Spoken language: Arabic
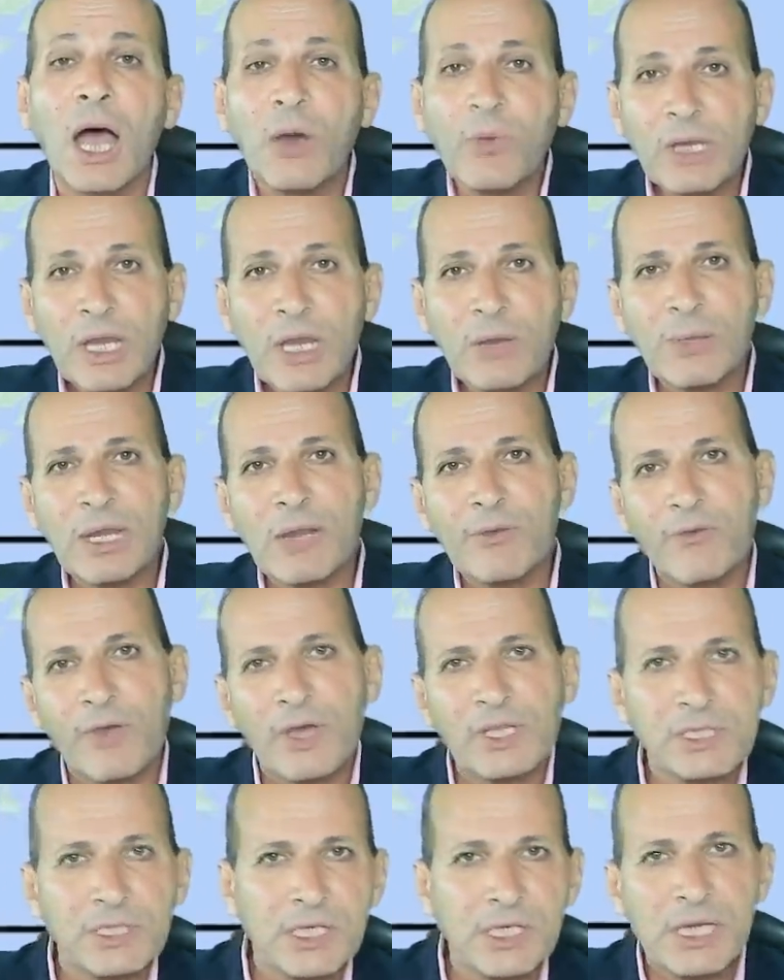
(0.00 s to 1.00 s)
اول
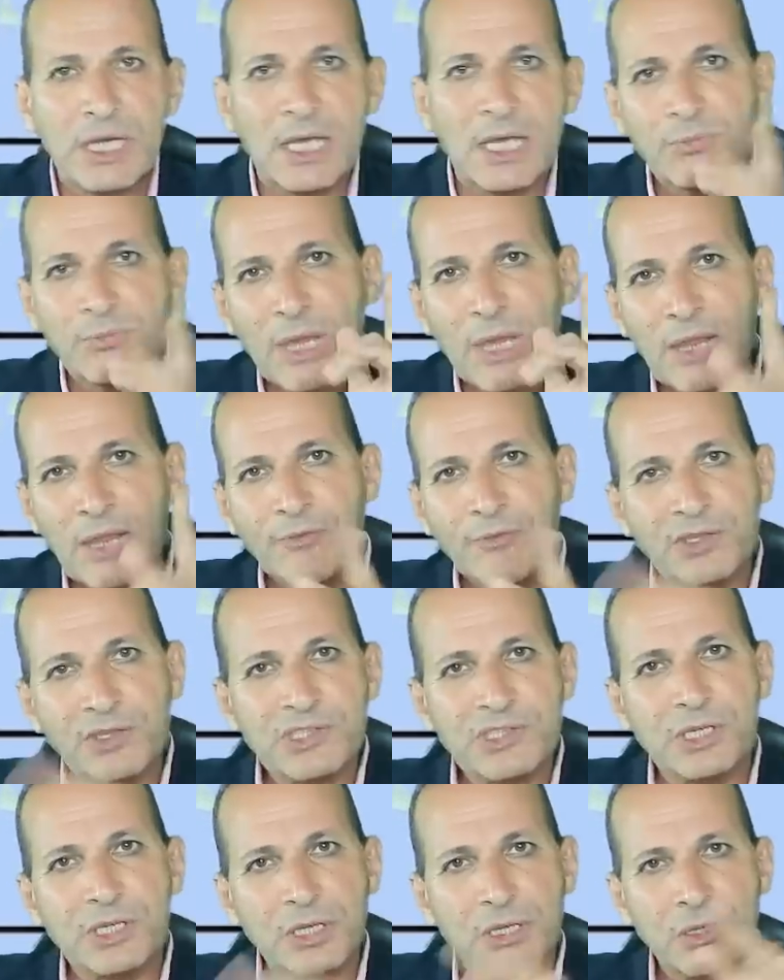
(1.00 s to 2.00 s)
الملفات ديت ملف
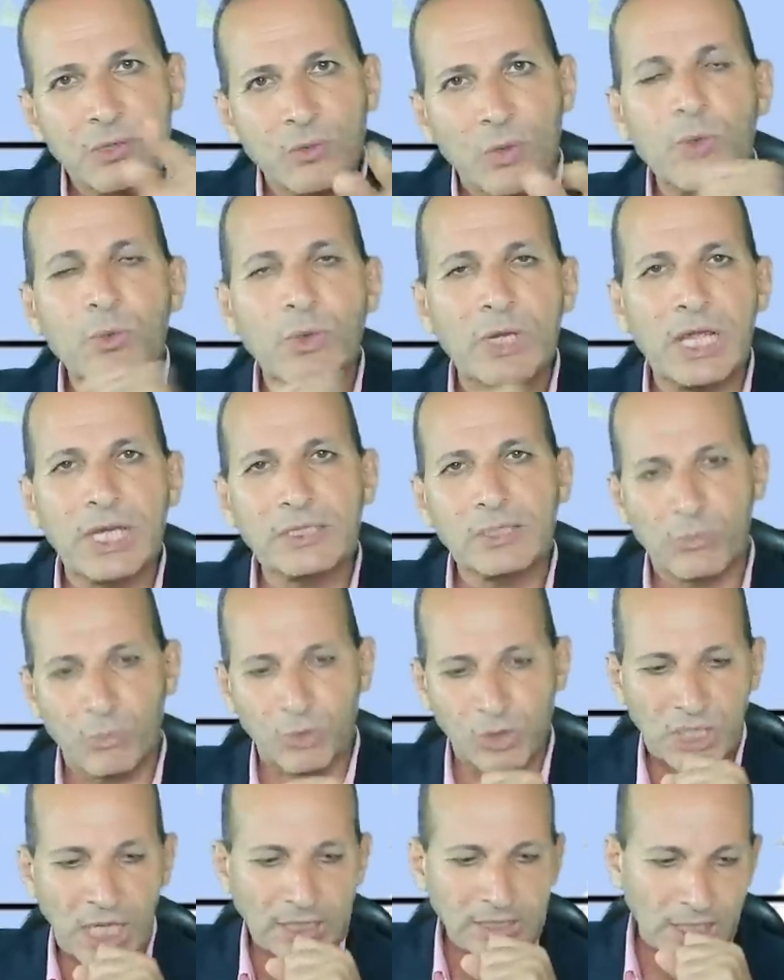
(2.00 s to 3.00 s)
الصين والولايات
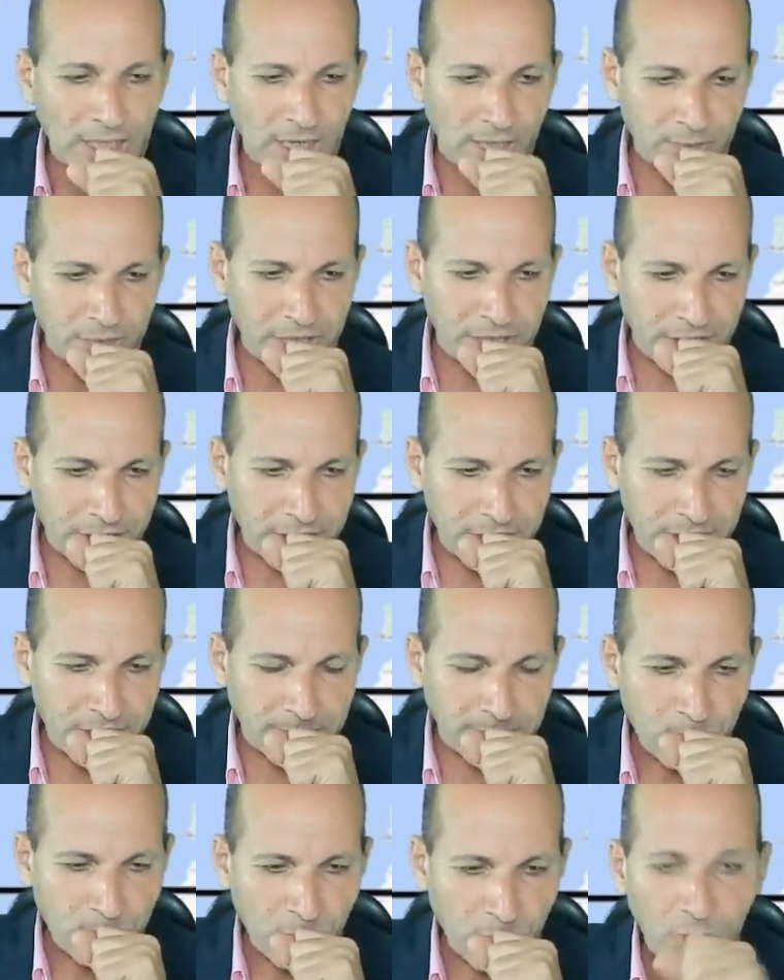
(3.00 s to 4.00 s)
المتحدة
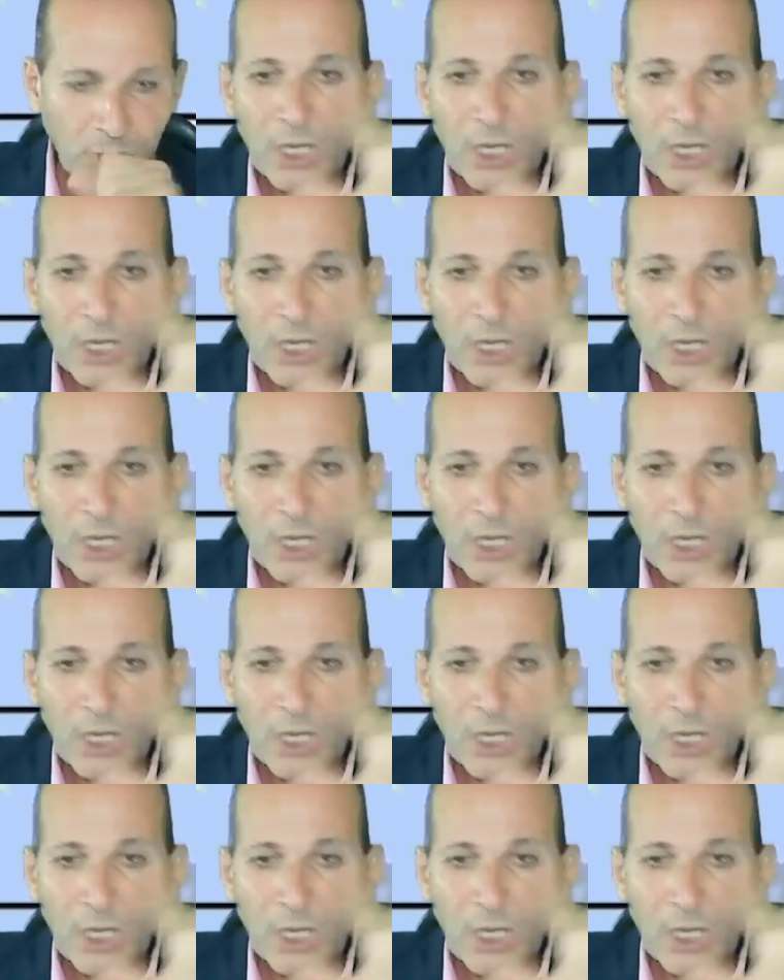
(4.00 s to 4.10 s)
الامريكية